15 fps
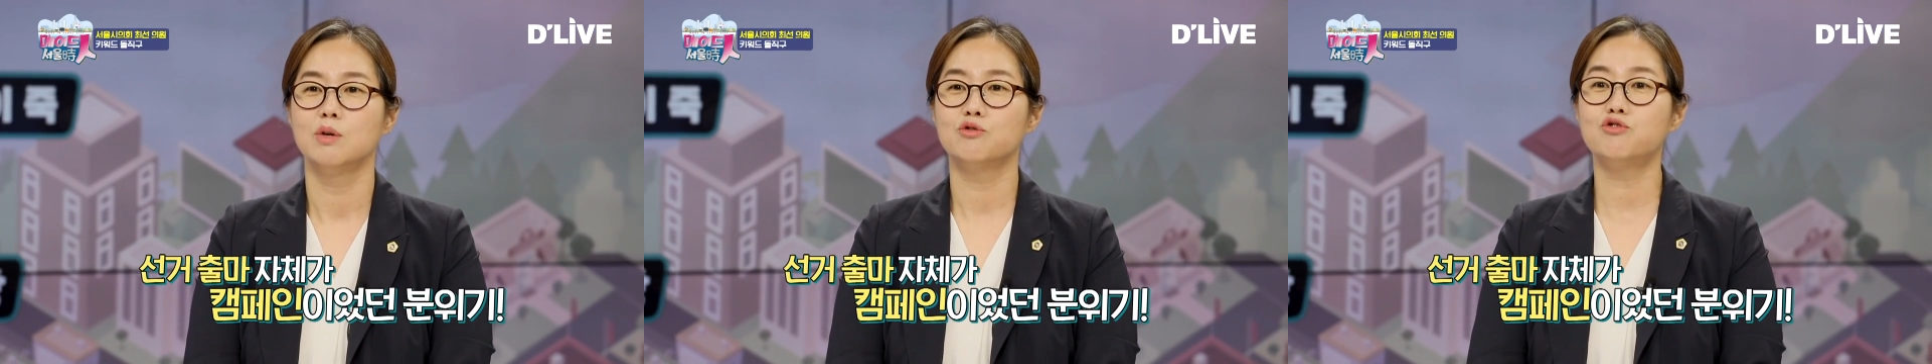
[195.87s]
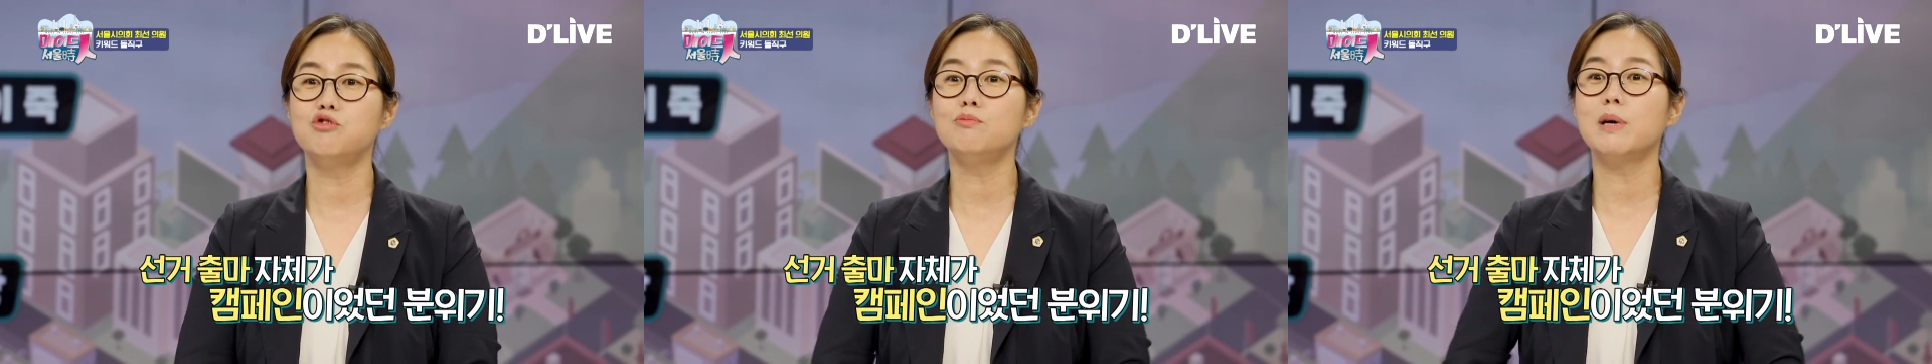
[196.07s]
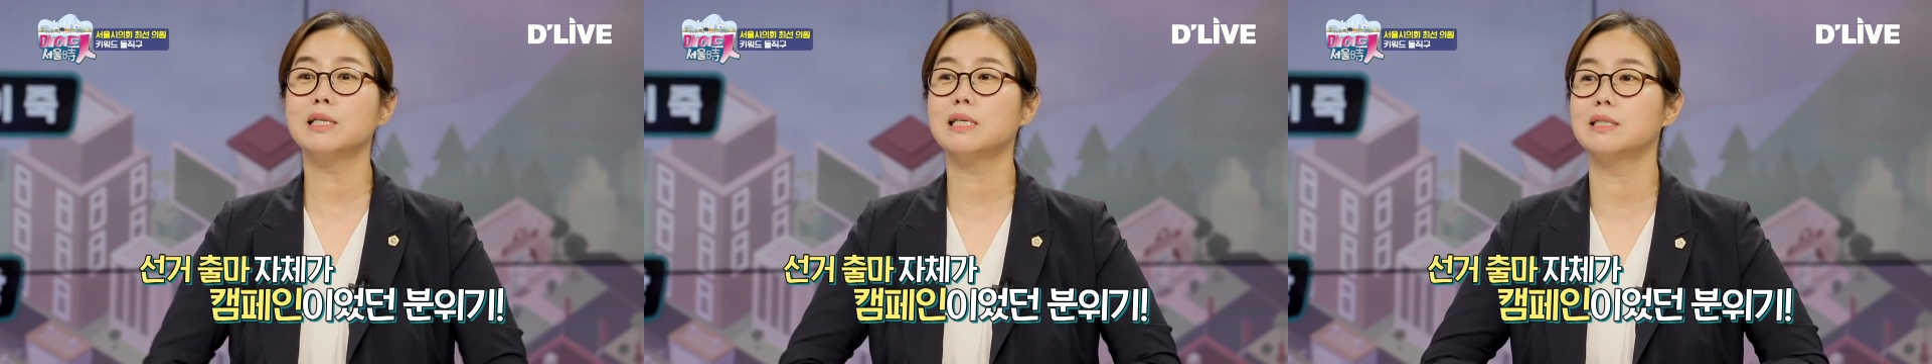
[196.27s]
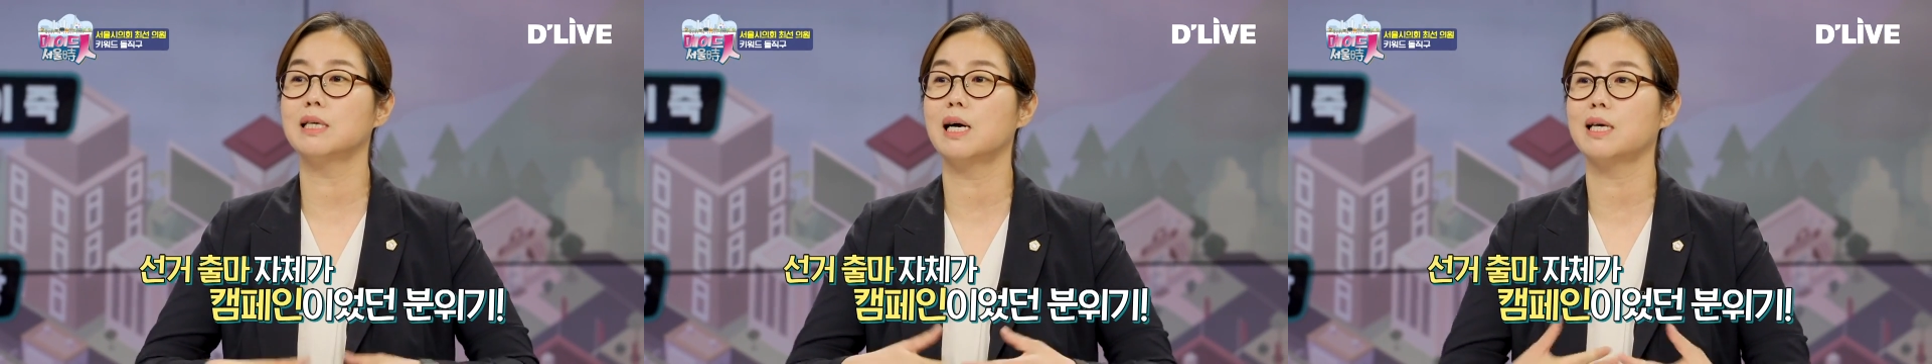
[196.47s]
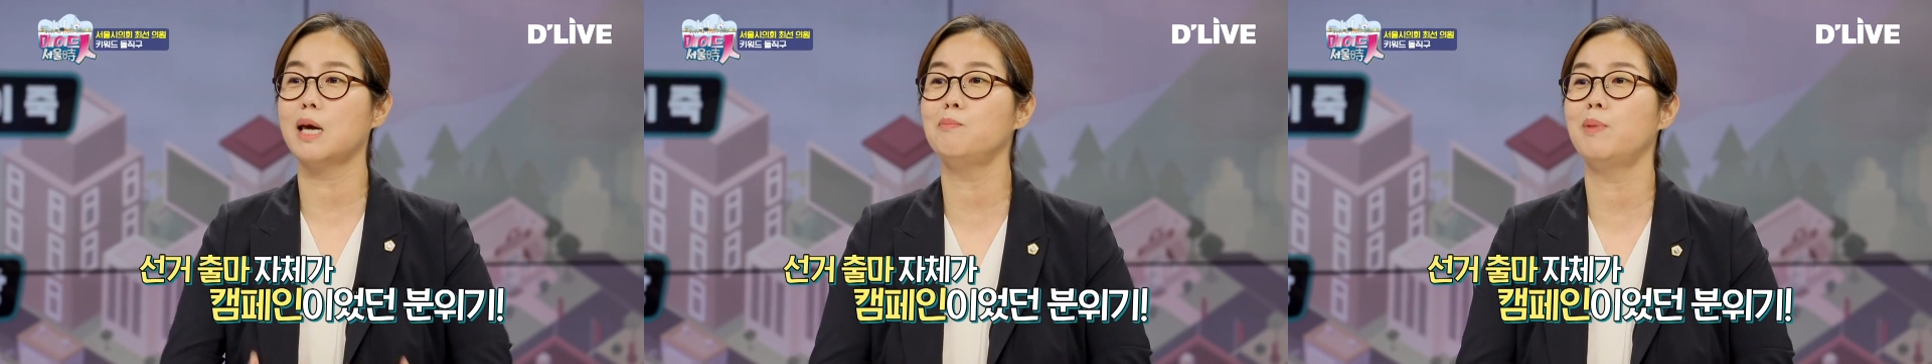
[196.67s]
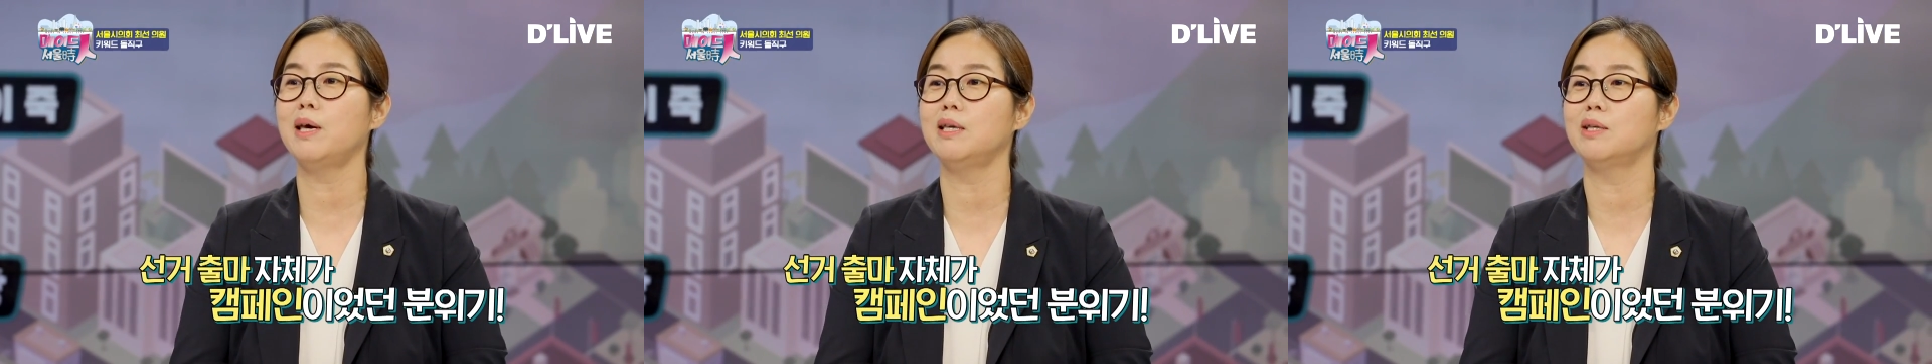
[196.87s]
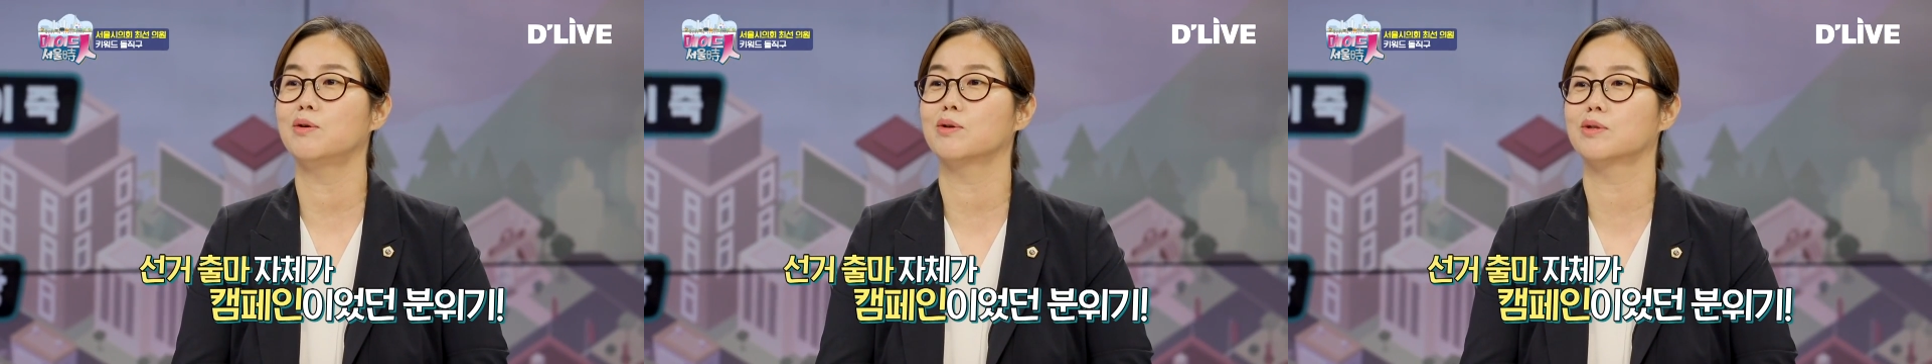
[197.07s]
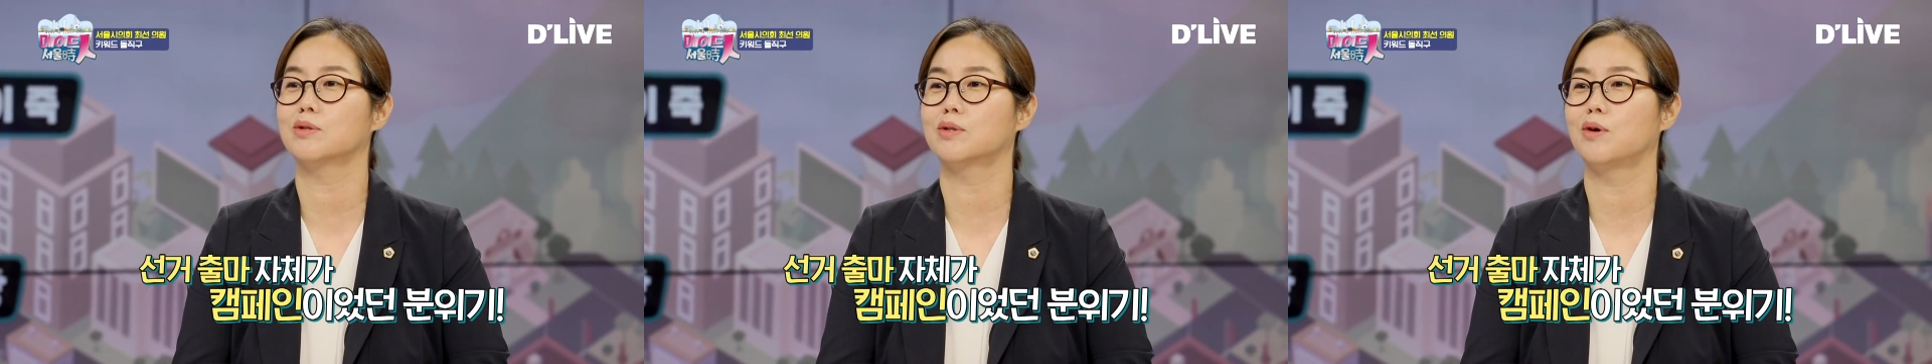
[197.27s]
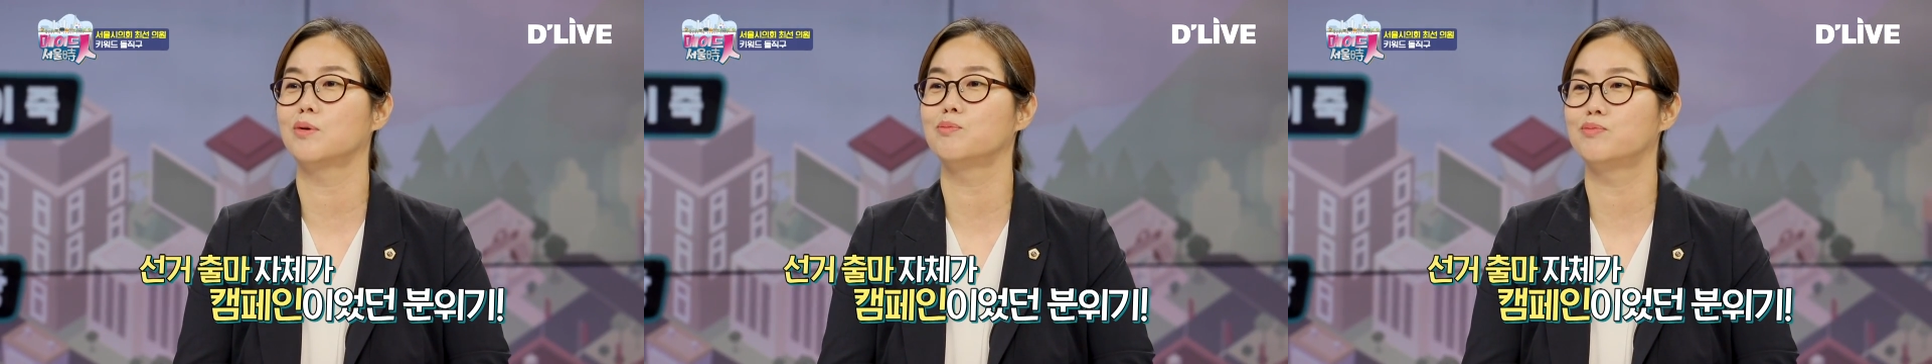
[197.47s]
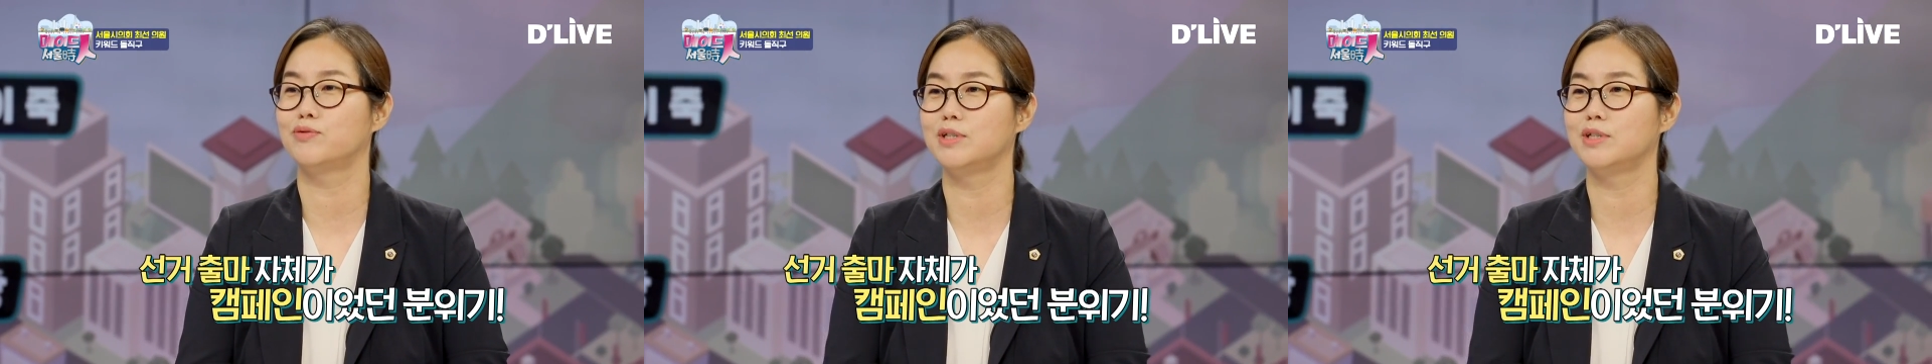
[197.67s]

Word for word: 출마 자체가 캠페인이었던